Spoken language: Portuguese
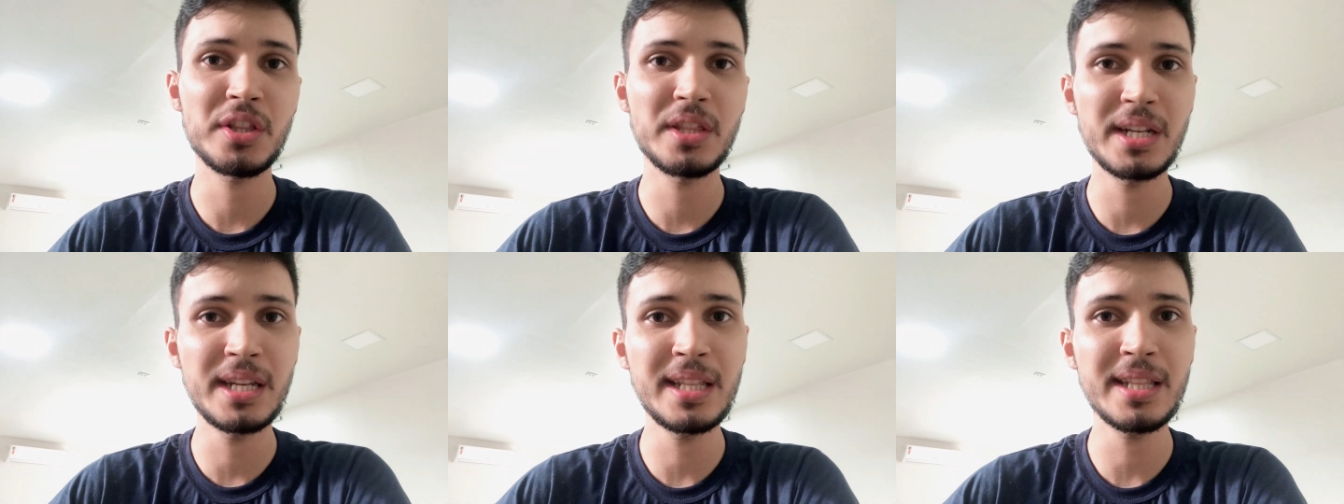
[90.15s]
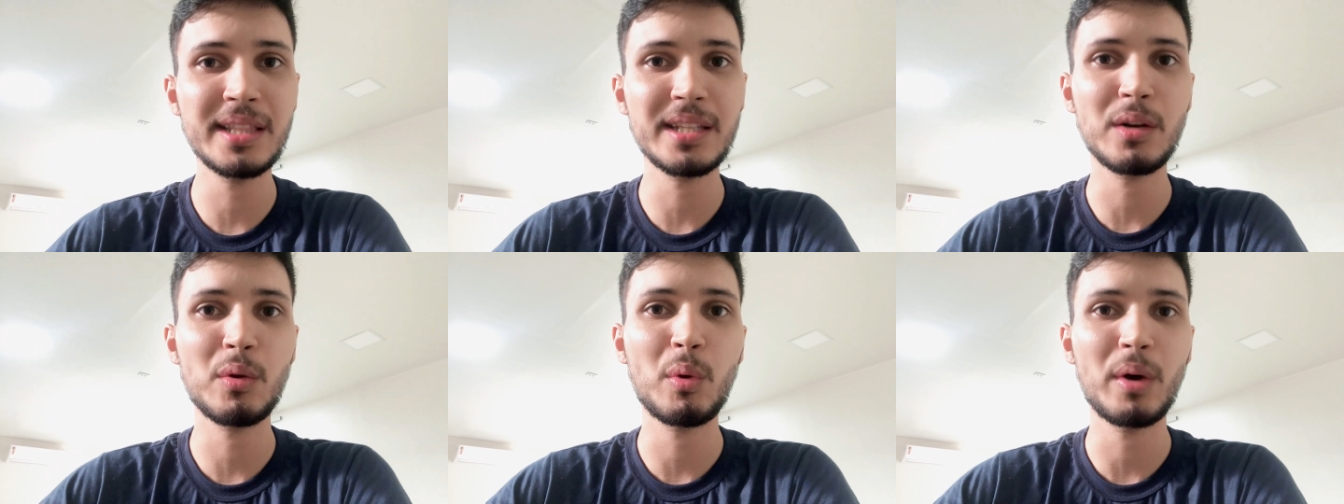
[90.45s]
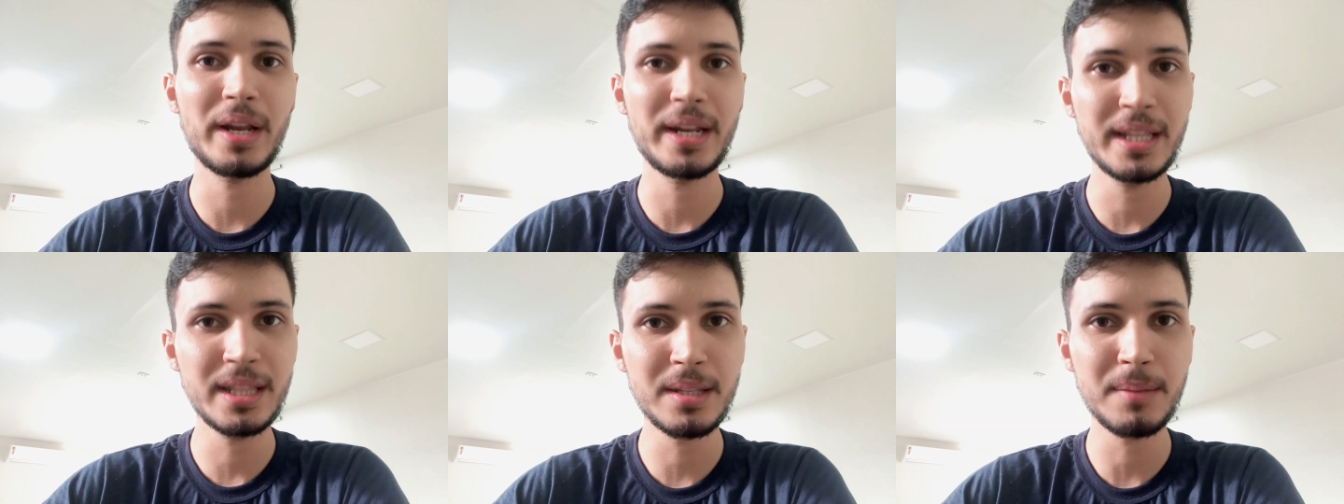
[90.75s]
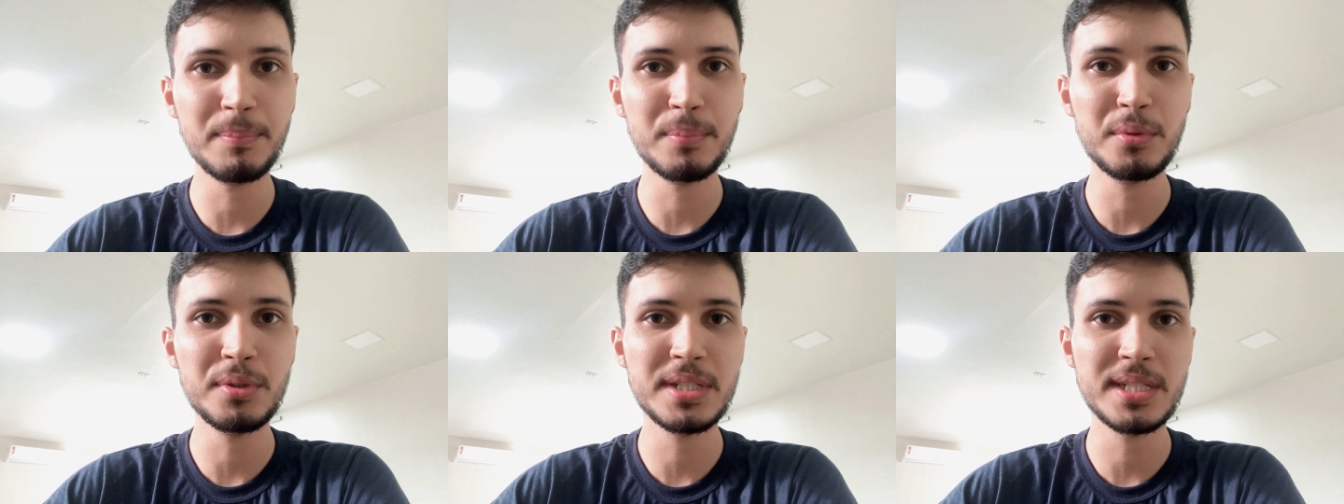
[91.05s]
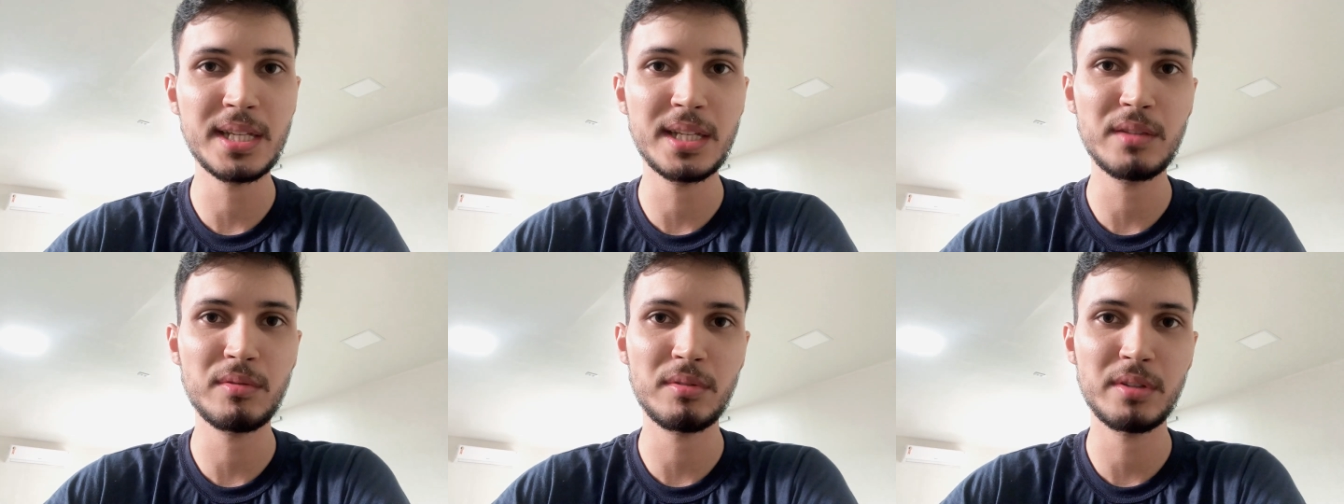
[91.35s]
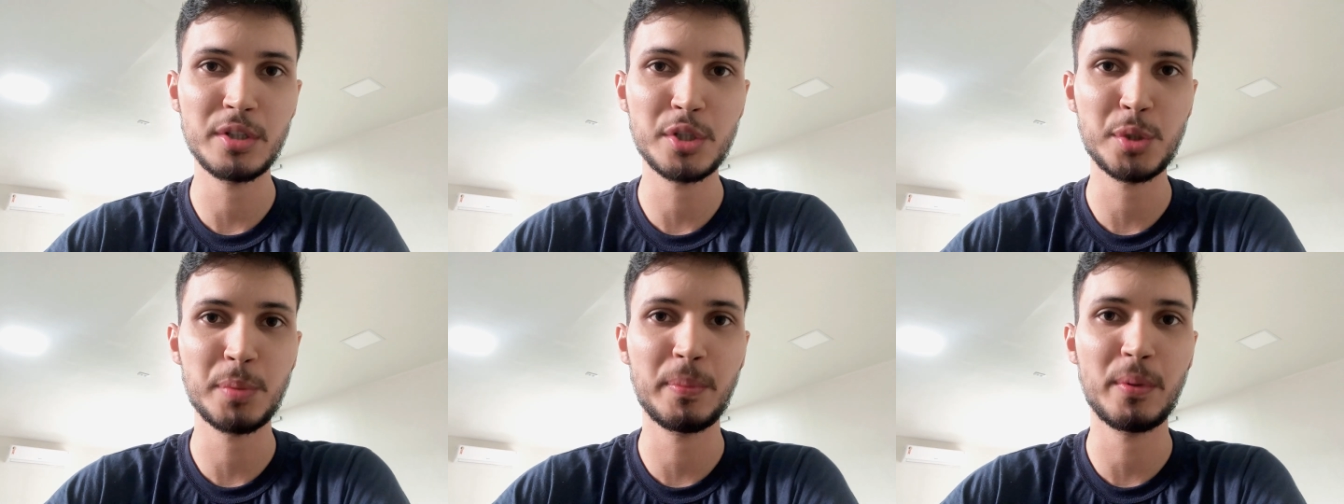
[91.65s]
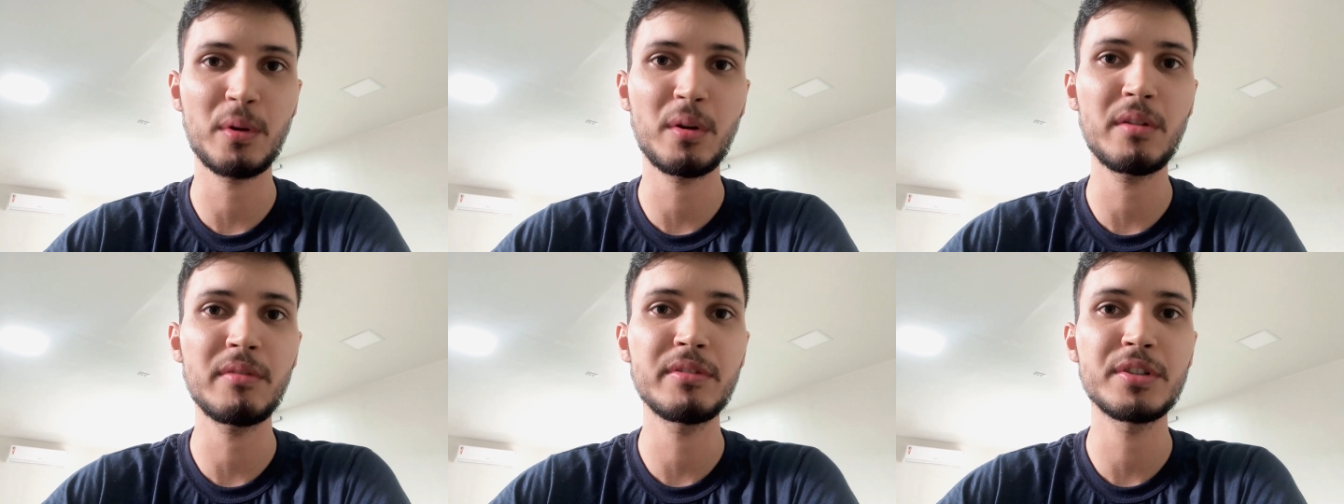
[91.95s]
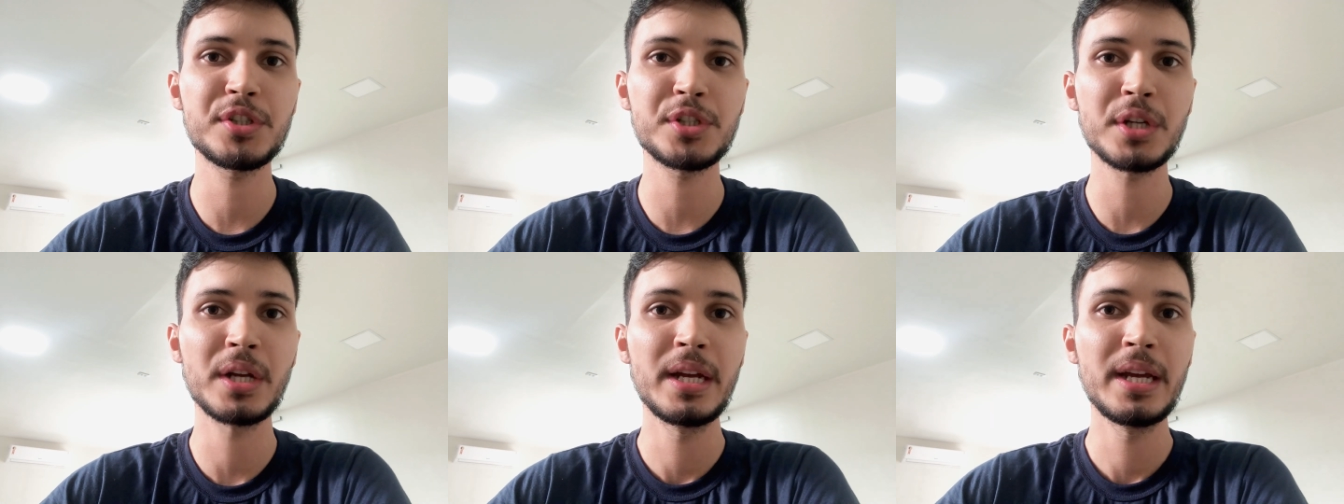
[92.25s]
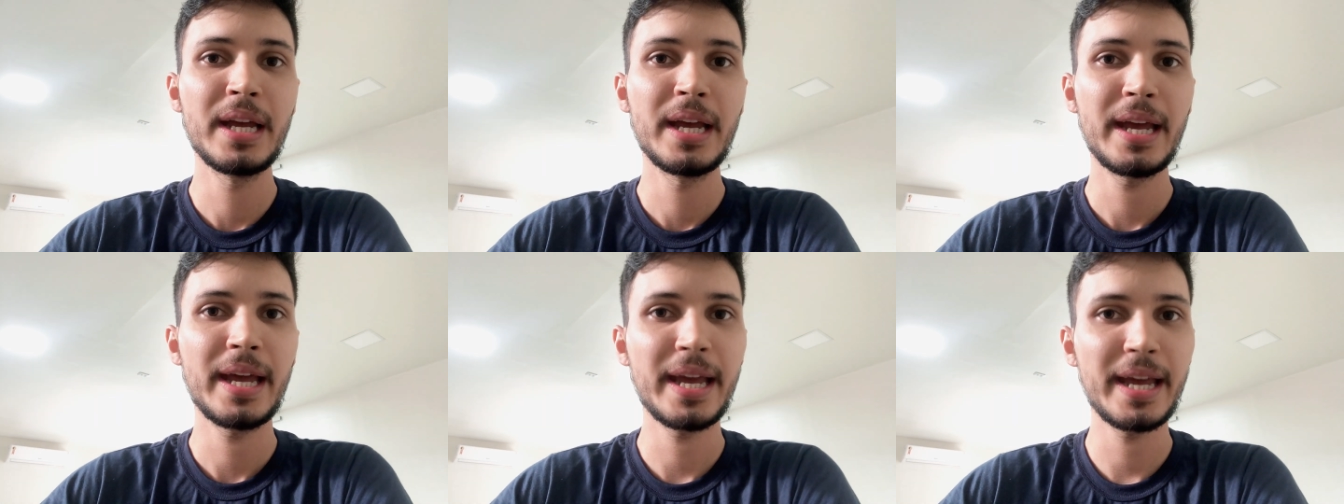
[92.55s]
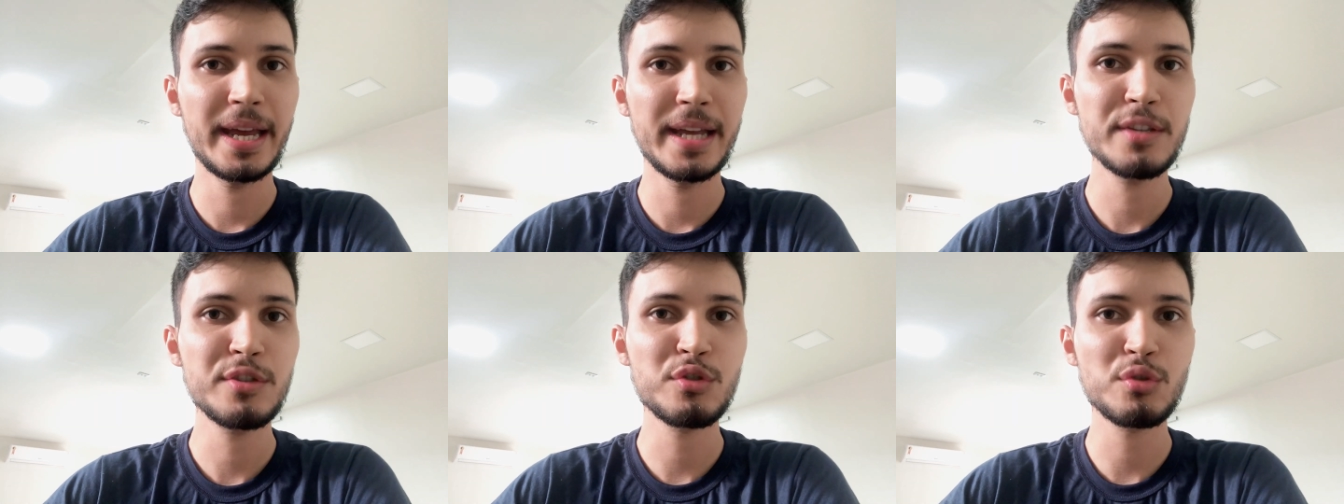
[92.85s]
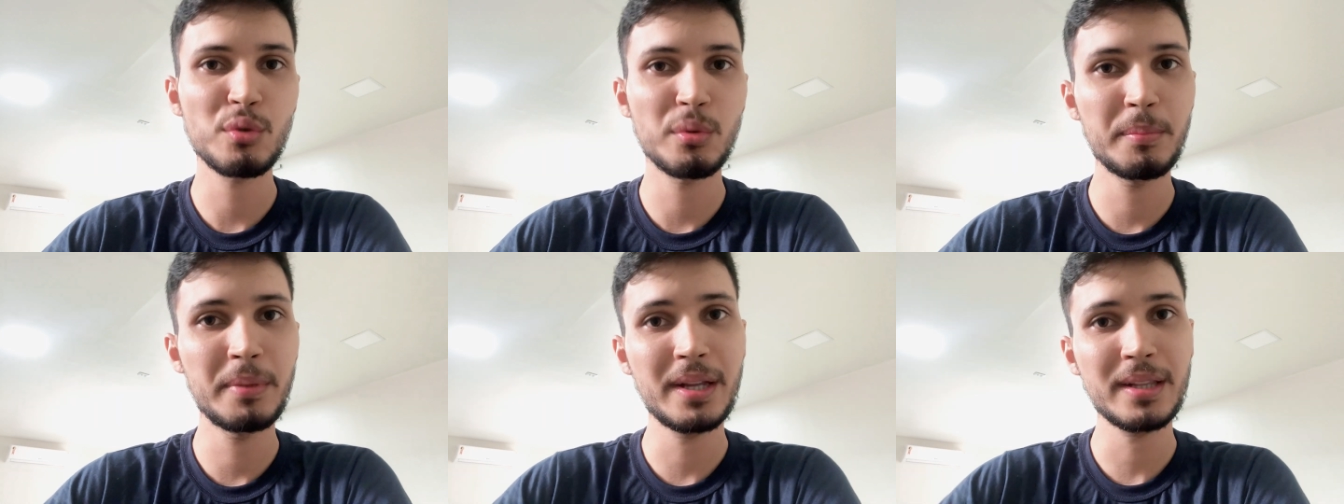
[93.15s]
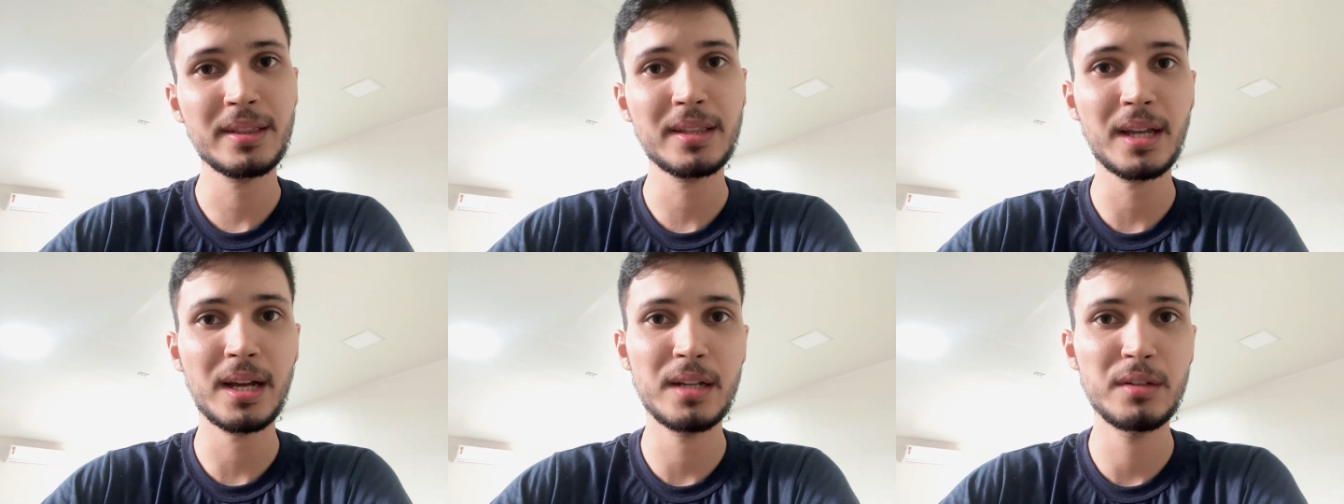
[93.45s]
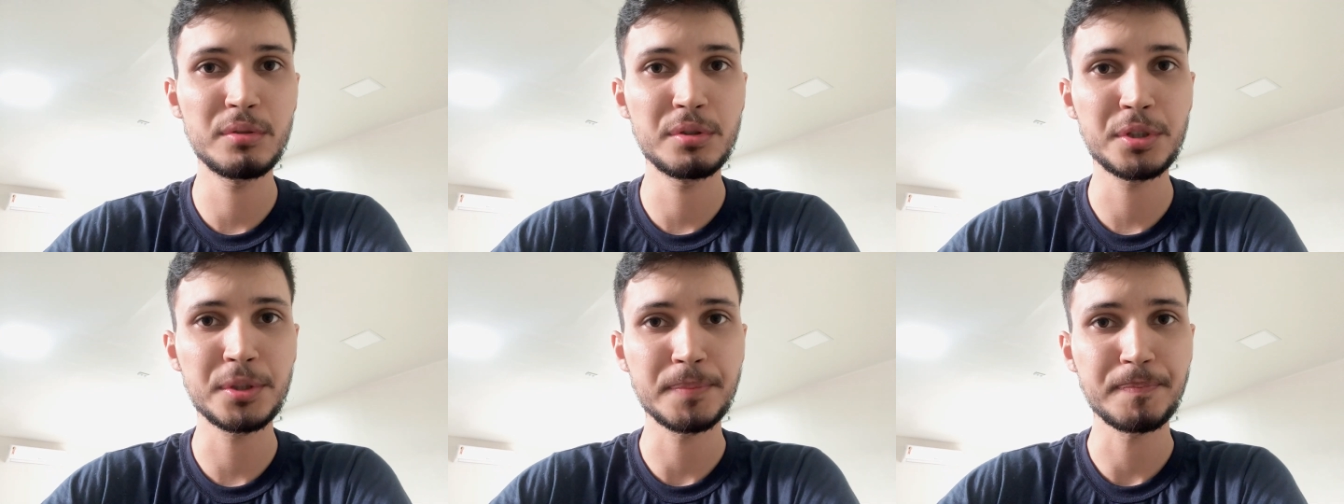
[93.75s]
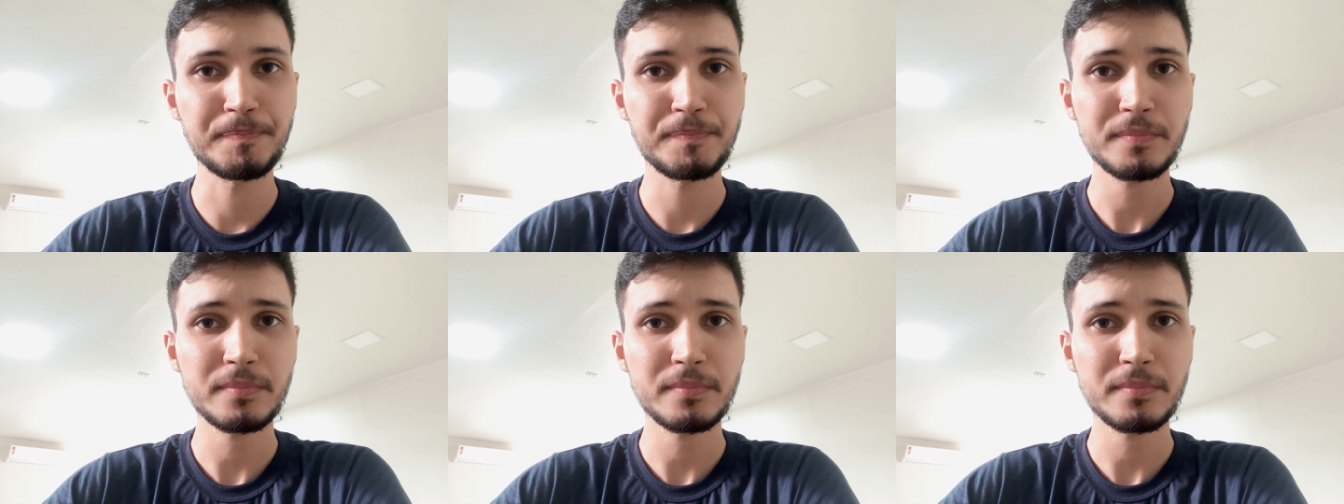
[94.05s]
30, 40% das provas é sobre atalhos.